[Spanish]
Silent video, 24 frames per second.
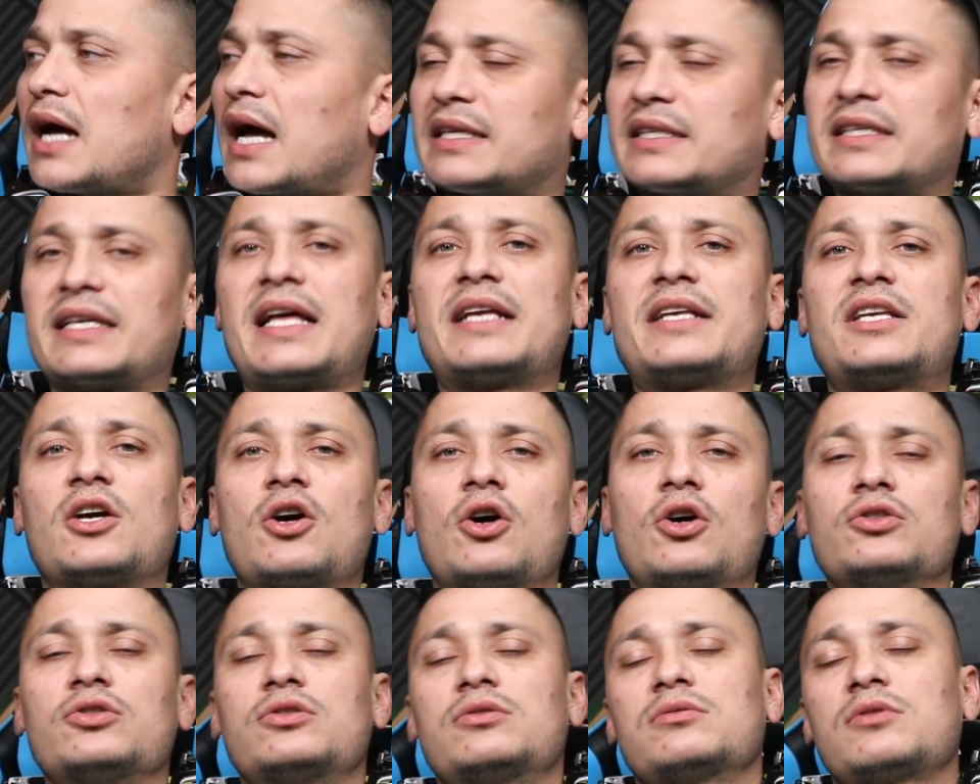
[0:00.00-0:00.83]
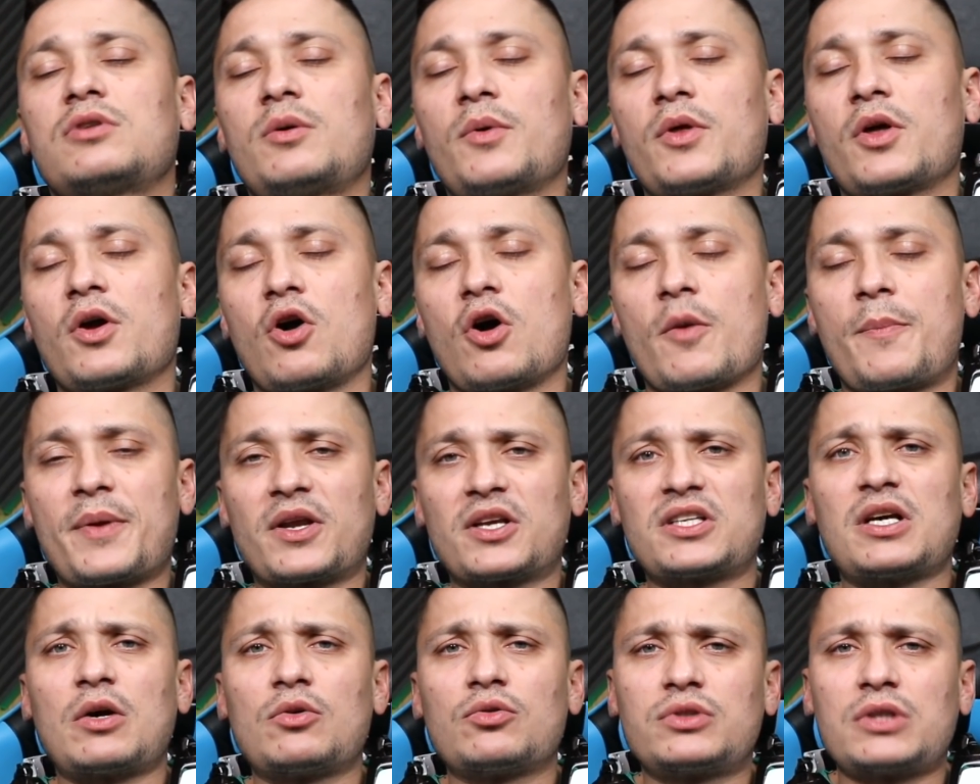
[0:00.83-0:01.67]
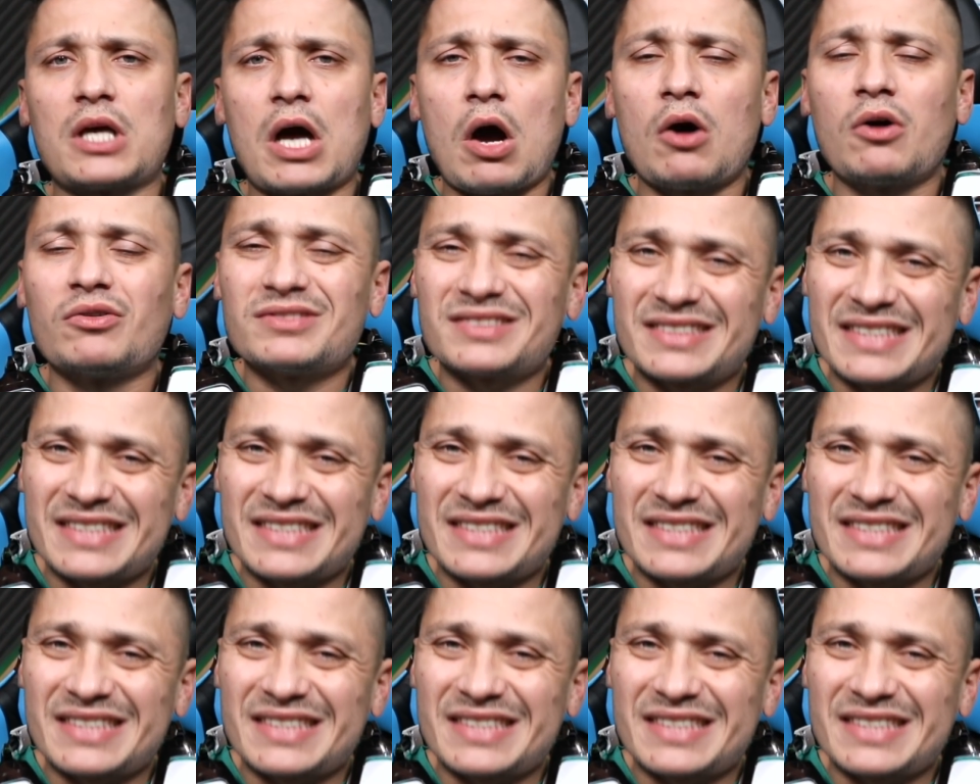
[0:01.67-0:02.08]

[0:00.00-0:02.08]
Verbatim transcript: Así que nada, chicos, como digo, espero que os haya gustado.